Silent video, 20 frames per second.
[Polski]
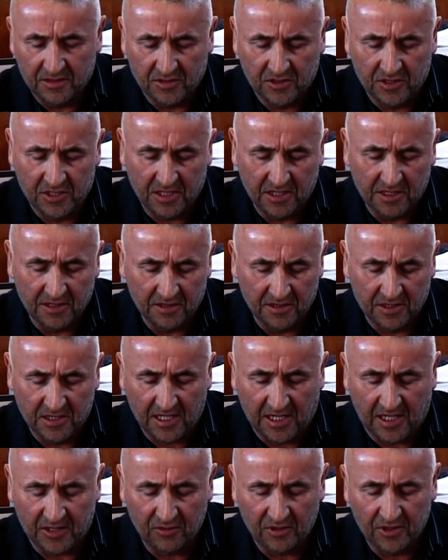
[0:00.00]
ci, ci
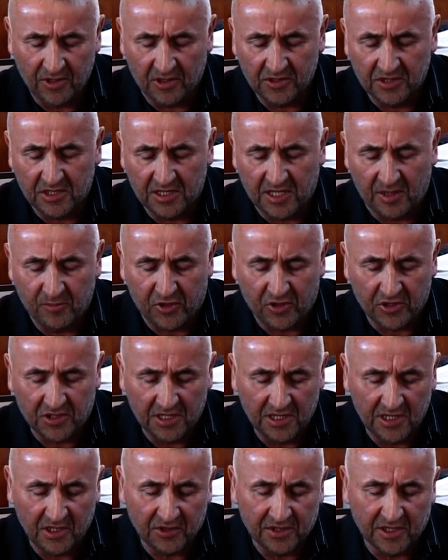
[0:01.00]
handlujący tam
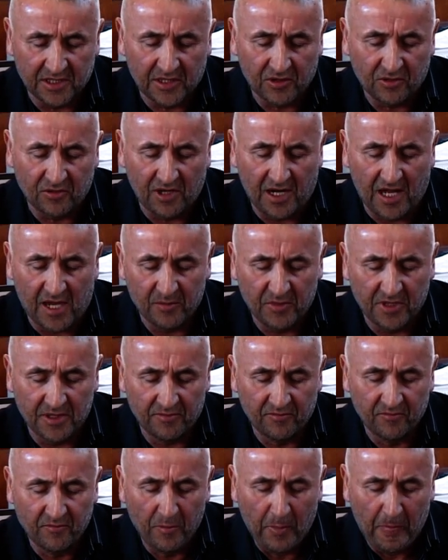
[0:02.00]
prosili o ten regulamin.
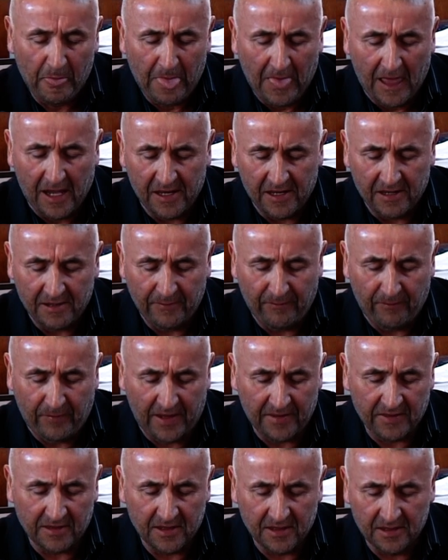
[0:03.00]
Y,
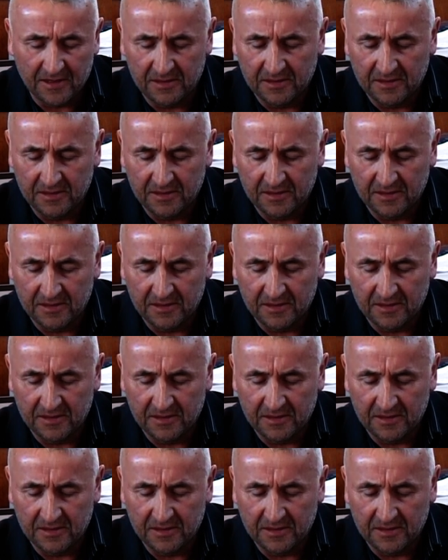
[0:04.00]
pan